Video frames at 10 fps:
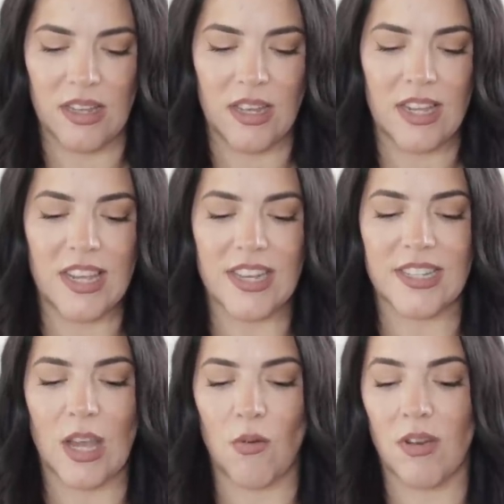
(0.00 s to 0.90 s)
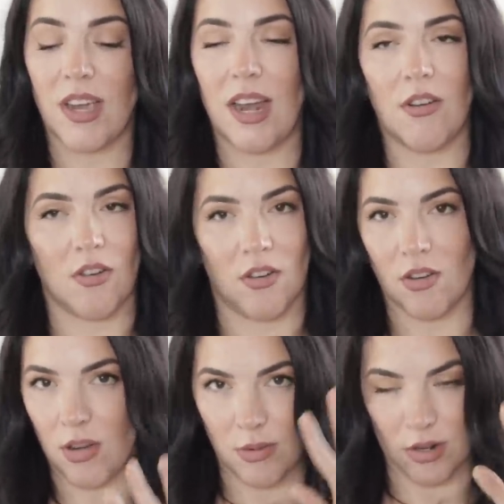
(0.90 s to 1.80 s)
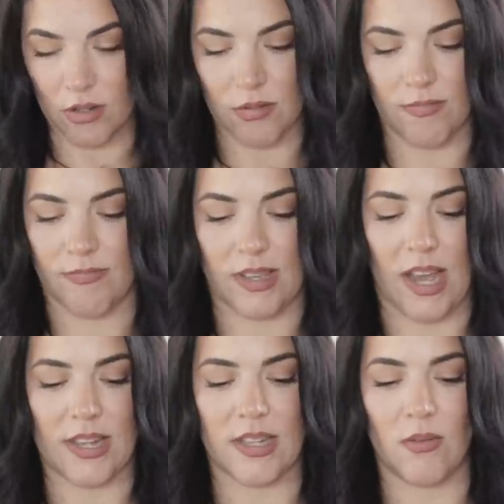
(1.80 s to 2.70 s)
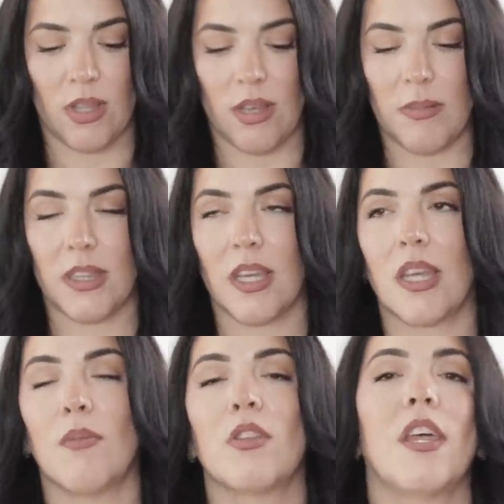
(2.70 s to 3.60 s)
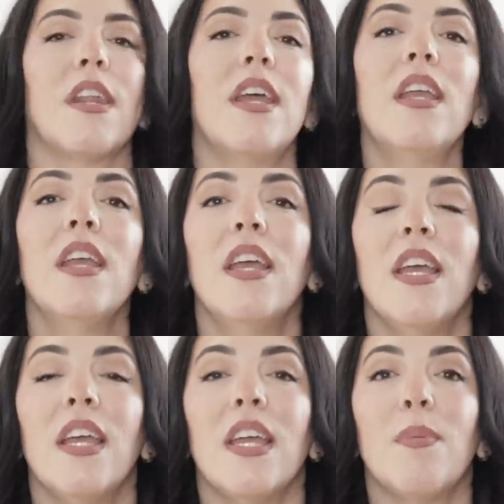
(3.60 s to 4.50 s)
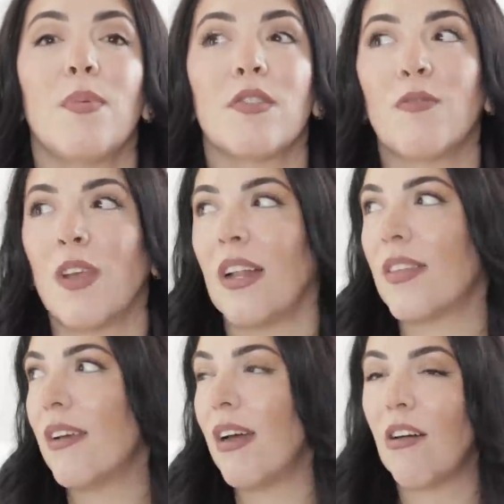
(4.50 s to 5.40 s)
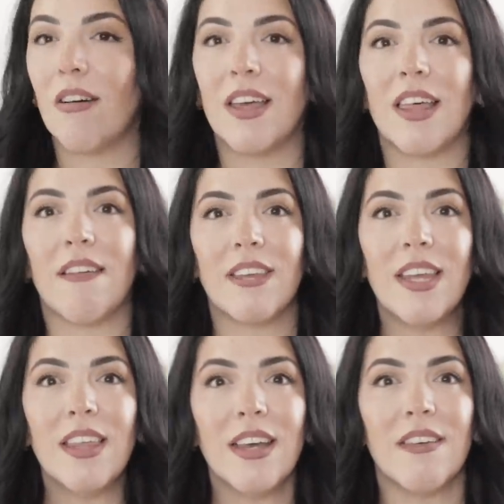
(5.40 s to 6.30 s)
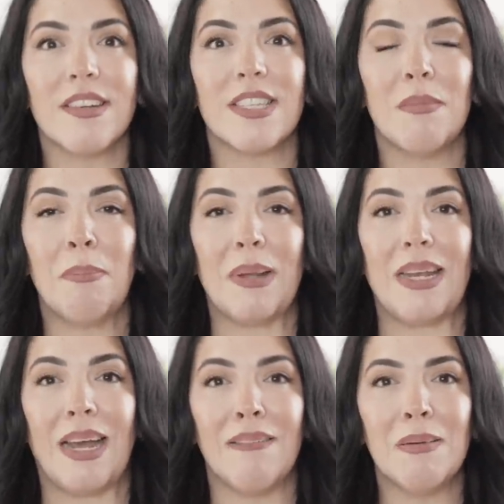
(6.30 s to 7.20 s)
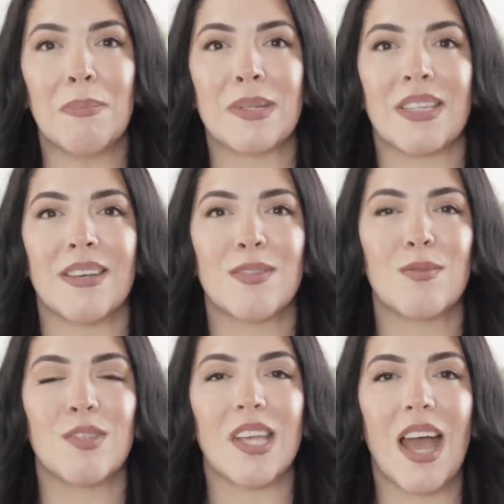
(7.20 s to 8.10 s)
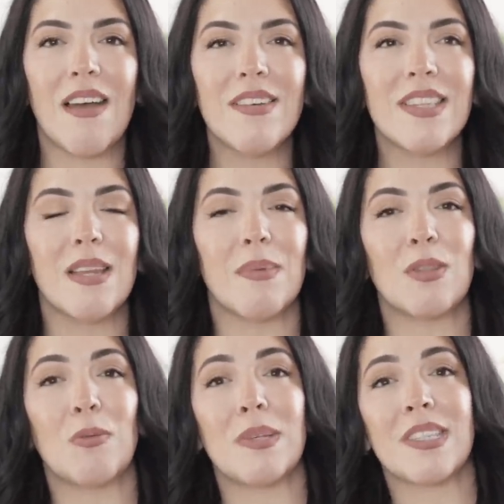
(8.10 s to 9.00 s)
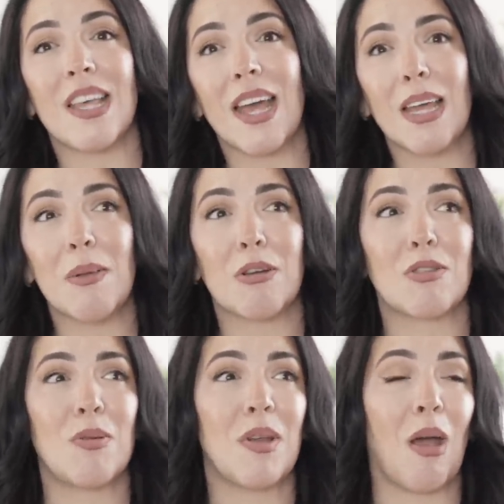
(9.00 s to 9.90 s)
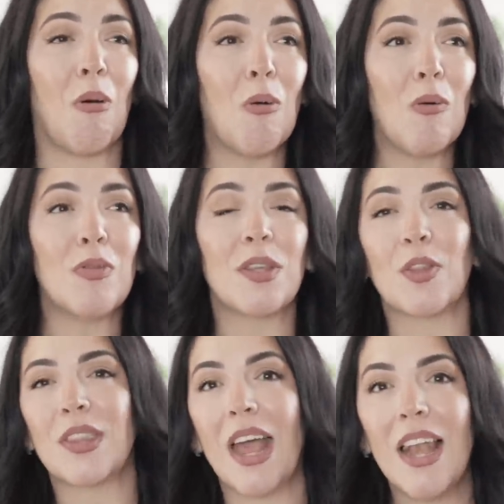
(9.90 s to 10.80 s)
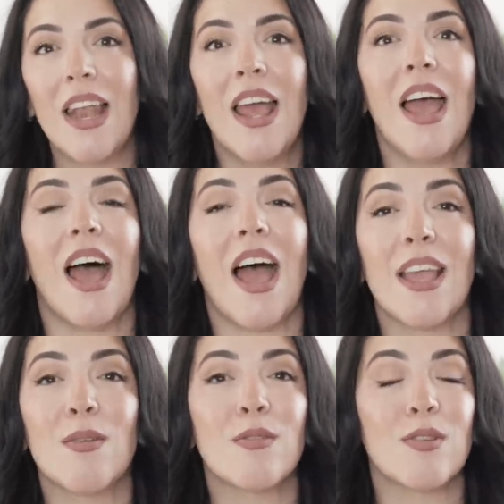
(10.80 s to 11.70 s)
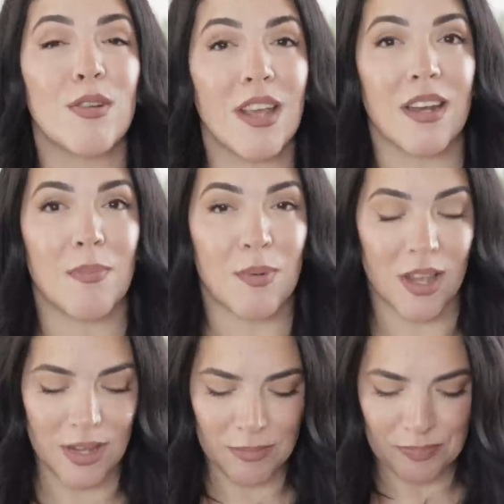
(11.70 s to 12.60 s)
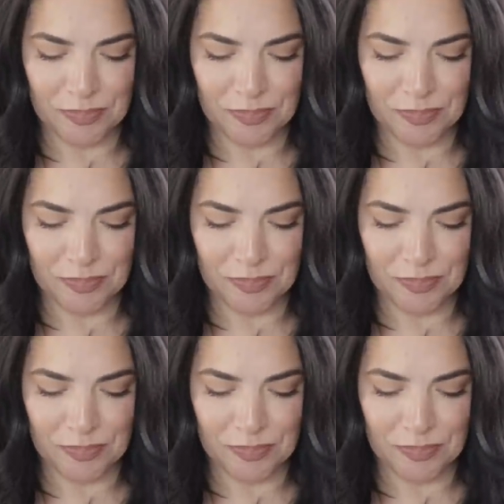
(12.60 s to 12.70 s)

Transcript: y hacía un calorón como los que hace últimamente aquí en Monterrey. Y pues fui al trabajo de David a ver si me pelaba y me prestaba sus llaves y le mandé un mensaje y me dijo, estoy en una junta total, hay un Soriana por ahí.